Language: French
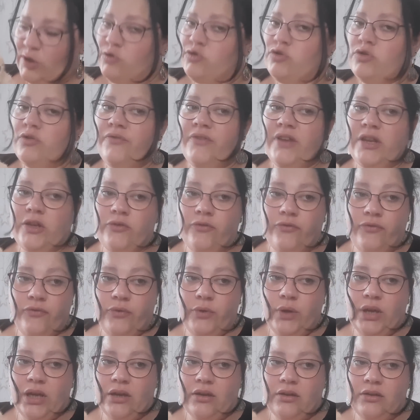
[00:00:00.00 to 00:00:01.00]
Tu fais
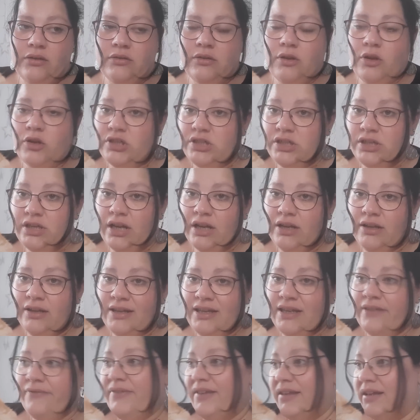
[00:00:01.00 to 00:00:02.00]
fuir un chat
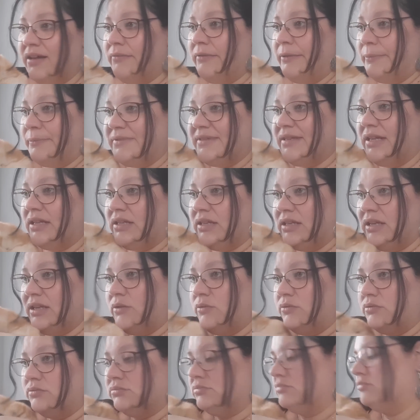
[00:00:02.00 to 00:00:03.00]
qui fait quand même 7
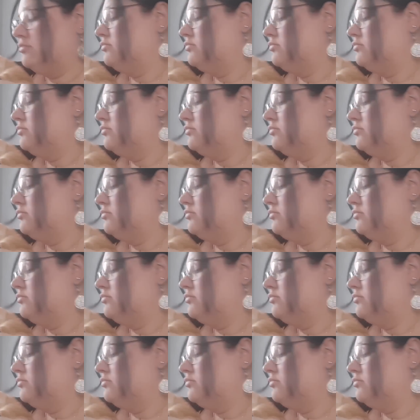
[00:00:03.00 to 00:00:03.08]
kilos.